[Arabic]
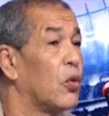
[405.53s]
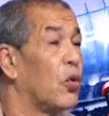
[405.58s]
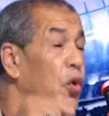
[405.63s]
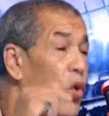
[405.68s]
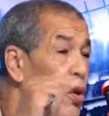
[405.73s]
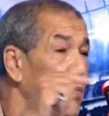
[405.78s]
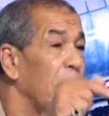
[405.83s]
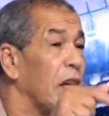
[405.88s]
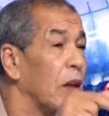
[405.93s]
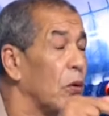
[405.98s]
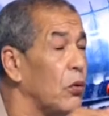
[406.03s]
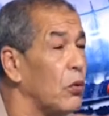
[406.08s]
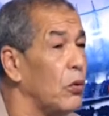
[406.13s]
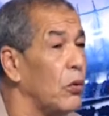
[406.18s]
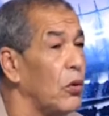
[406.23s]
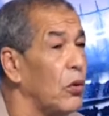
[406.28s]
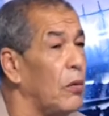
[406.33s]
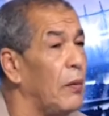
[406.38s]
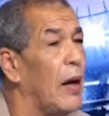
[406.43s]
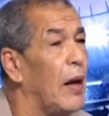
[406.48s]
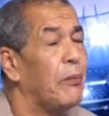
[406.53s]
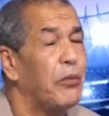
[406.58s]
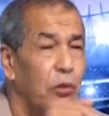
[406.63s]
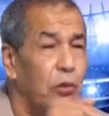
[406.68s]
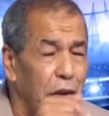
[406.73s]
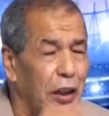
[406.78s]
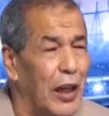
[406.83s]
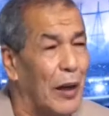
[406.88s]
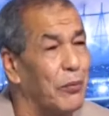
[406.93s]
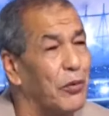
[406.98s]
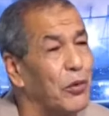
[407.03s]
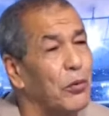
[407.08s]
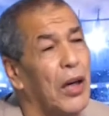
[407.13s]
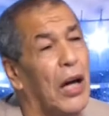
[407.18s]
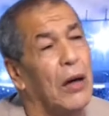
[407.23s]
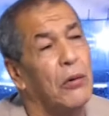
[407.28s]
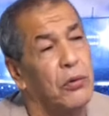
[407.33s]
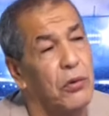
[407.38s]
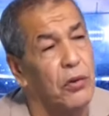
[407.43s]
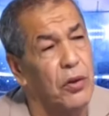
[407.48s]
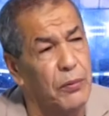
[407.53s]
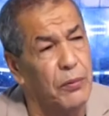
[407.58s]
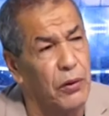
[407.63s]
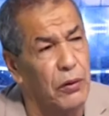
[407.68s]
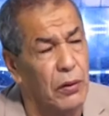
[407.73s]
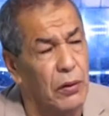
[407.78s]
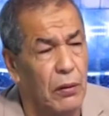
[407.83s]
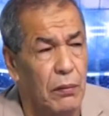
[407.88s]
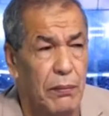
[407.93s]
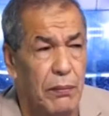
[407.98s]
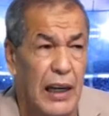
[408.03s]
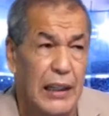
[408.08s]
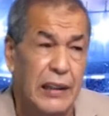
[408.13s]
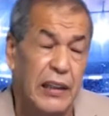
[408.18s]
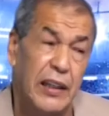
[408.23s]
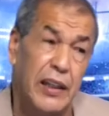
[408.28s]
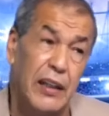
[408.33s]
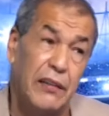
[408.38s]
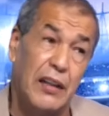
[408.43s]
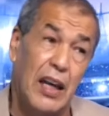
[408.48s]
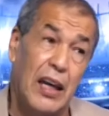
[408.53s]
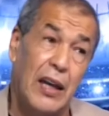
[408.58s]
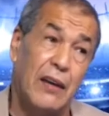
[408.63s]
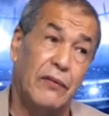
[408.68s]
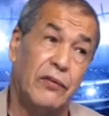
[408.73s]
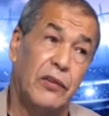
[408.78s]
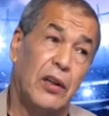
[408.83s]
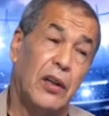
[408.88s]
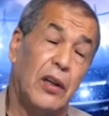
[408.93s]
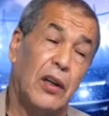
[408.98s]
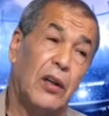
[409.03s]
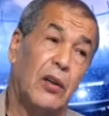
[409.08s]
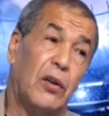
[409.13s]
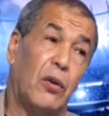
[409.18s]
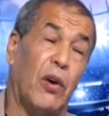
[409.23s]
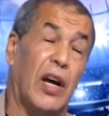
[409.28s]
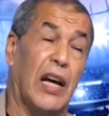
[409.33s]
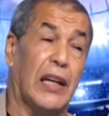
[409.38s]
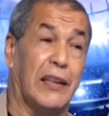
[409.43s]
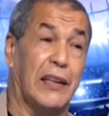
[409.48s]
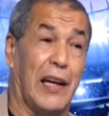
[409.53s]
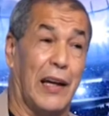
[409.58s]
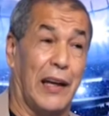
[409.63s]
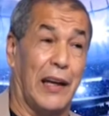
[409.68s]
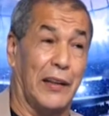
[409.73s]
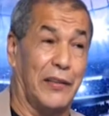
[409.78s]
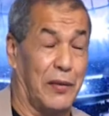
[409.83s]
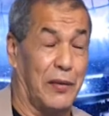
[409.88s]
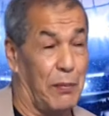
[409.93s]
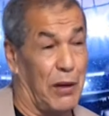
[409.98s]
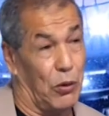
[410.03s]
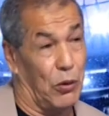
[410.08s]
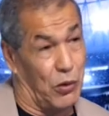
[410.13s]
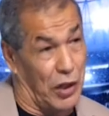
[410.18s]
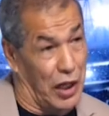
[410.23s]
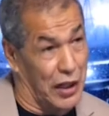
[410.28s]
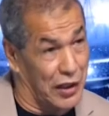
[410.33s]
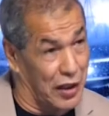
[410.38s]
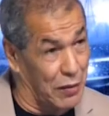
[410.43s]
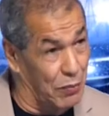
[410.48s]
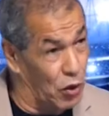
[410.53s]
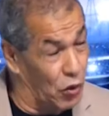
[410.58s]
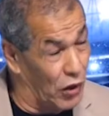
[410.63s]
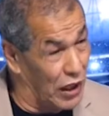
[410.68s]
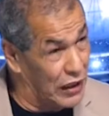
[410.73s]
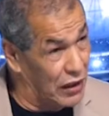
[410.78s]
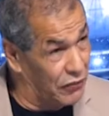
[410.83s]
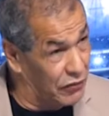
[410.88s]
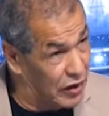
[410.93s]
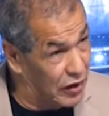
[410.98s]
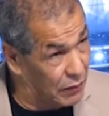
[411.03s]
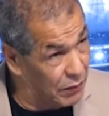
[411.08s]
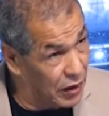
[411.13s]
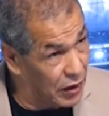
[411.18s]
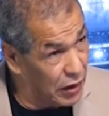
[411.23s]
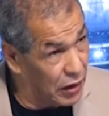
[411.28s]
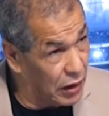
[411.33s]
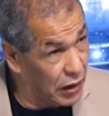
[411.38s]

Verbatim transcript: كل ما يقولوا لهم حبسوا يحبسوا يعاودوا ريبرون بعد انا زعفت قلت له هذايا تسمى لو كان نكملوا هذا الفيلم